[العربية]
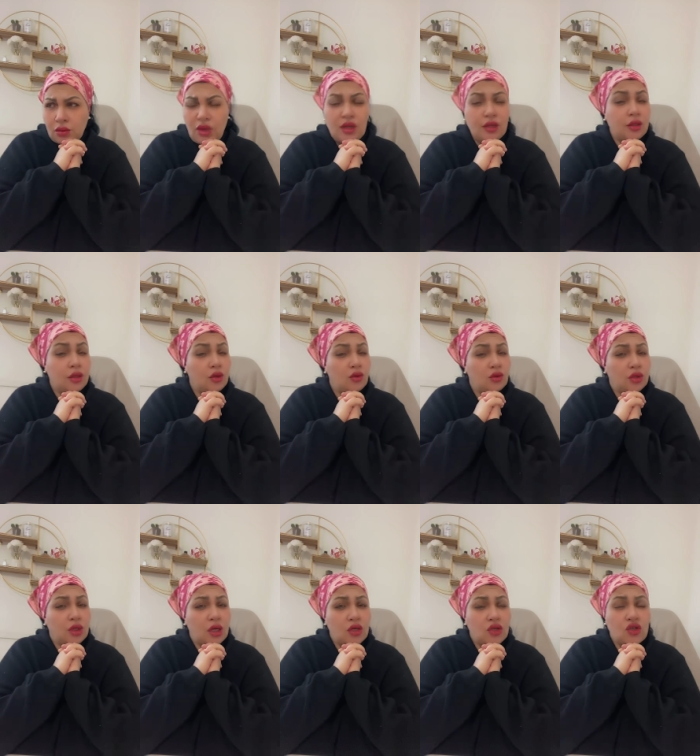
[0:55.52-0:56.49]
واحد
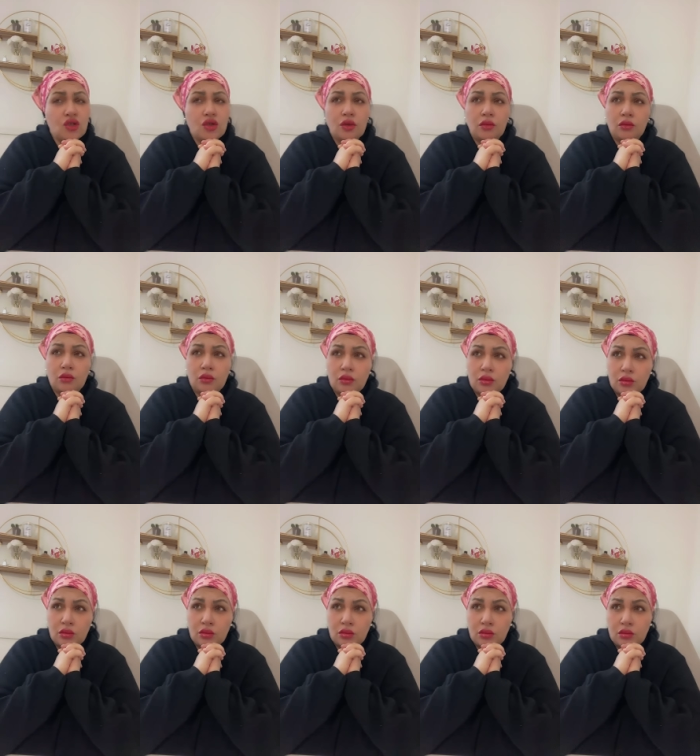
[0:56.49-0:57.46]
ديكوتاج
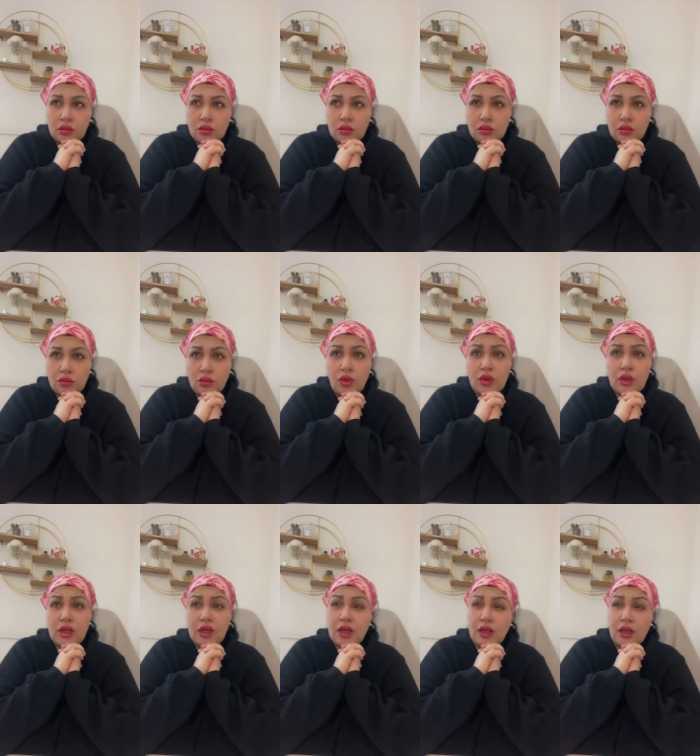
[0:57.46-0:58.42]

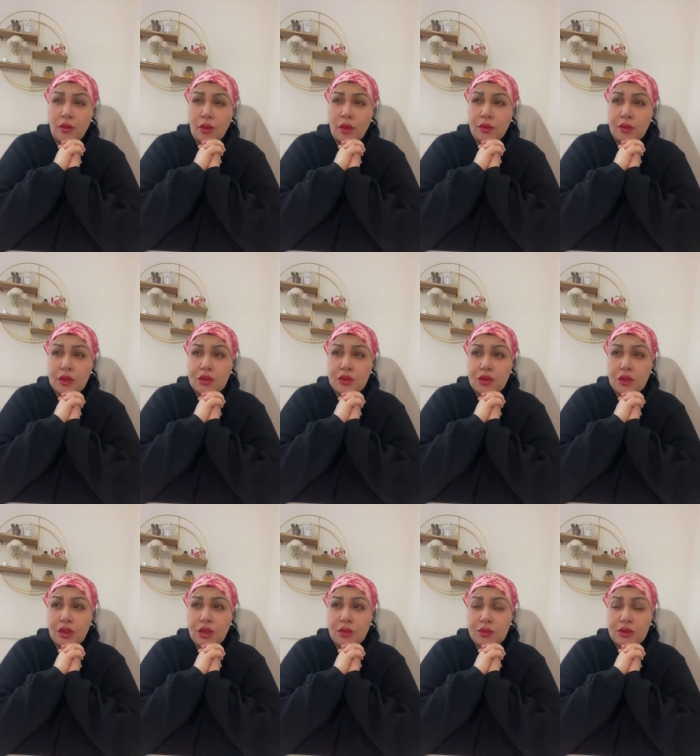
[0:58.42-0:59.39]
بون لا اله الا الله محمد
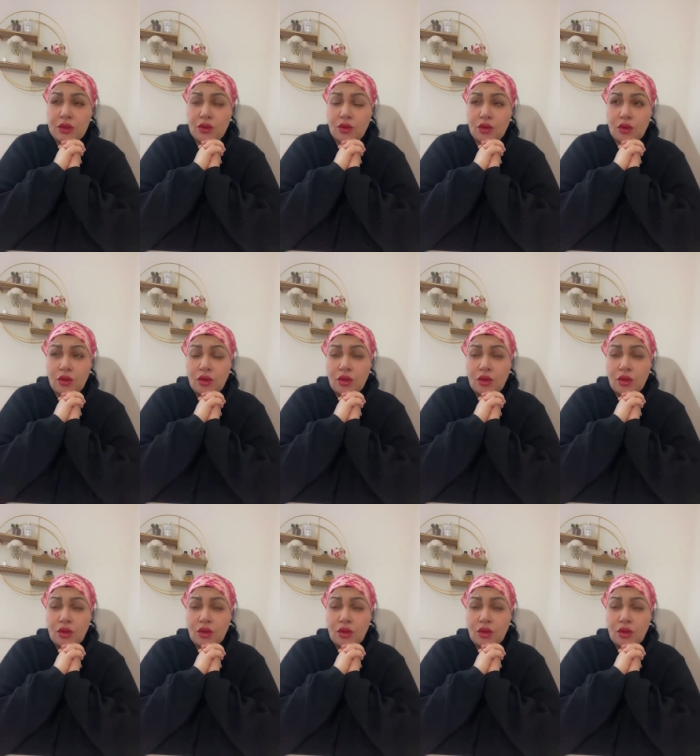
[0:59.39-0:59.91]
رسول الله باسكو